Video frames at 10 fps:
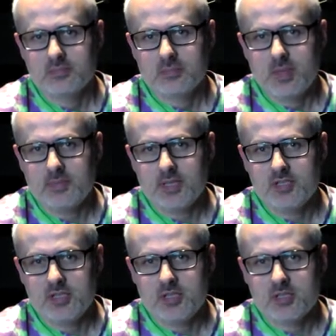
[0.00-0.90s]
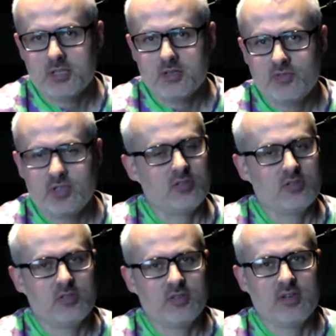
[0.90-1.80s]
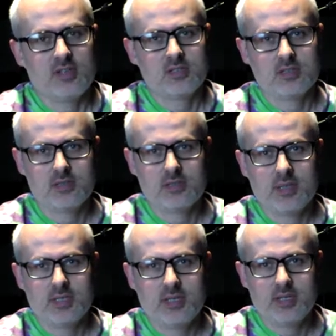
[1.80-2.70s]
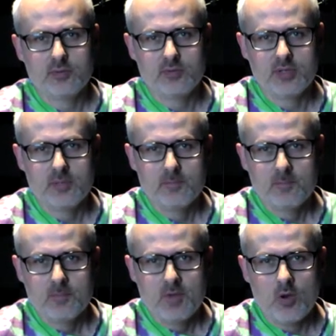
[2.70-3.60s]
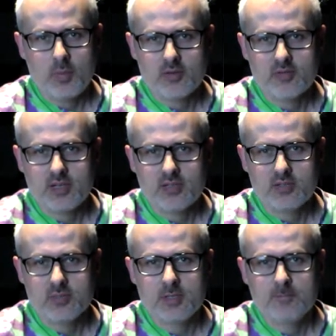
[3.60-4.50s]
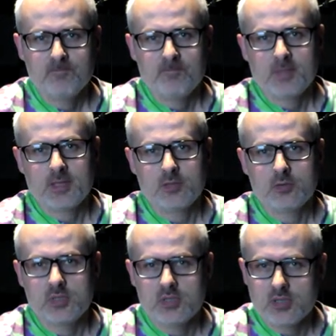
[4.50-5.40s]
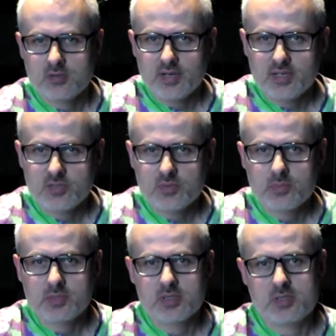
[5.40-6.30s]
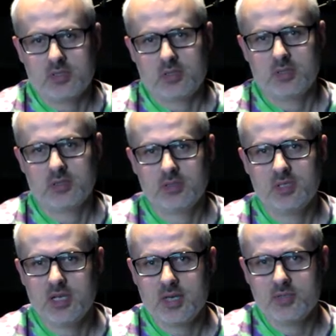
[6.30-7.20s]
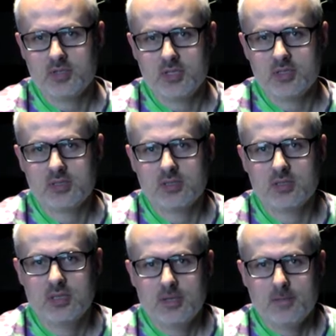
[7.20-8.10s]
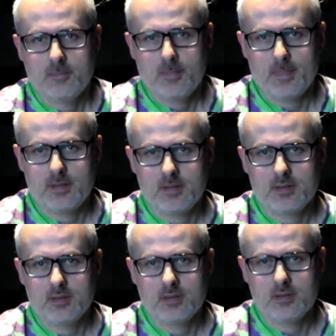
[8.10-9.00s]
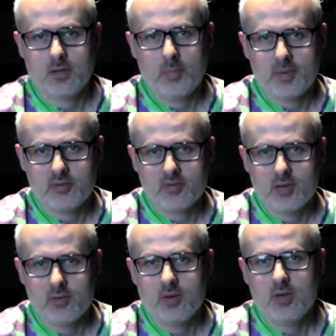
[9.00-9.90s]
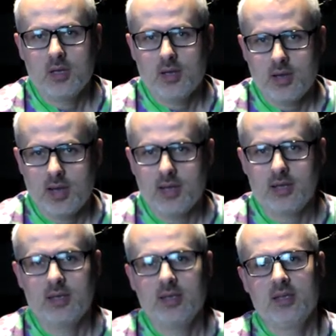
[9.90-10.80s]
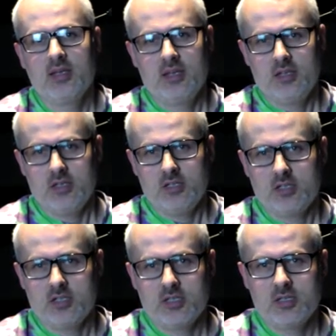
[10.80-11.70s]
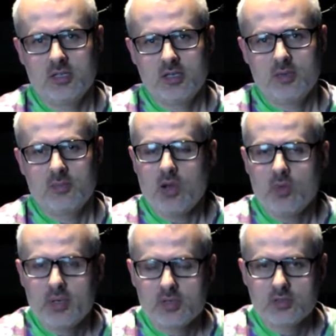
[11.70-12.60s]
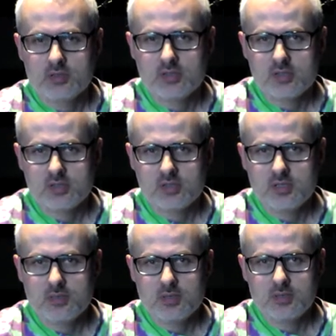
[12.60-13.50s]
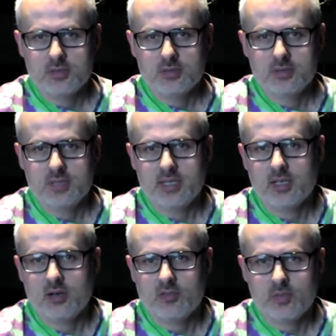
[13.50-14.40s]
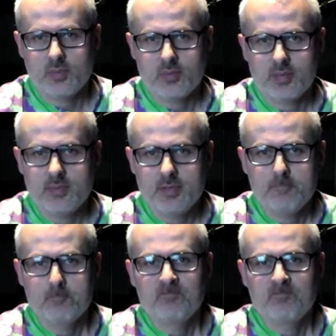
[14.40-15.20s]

mam nadzieję, że większość z Was e, materiał, który opanowaliśmy, który trenowaliśmy przez kilka miesięcy mm, e, opanowało, ale jeżeli miałby ktoś z nim e, jakiekolwiek problemy,